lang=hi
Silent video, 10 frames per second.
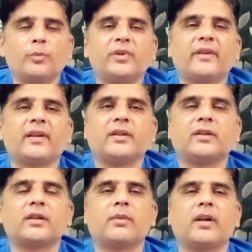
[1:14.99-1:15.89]
ओपनर्स हैं
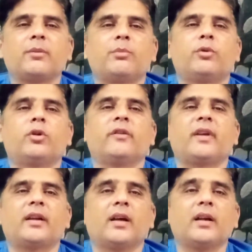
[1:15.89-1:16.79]
जिनके बारे में बहुत
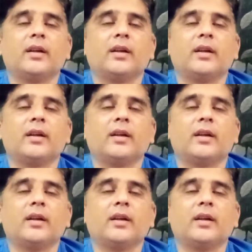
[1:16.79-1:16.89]
ज़्यादा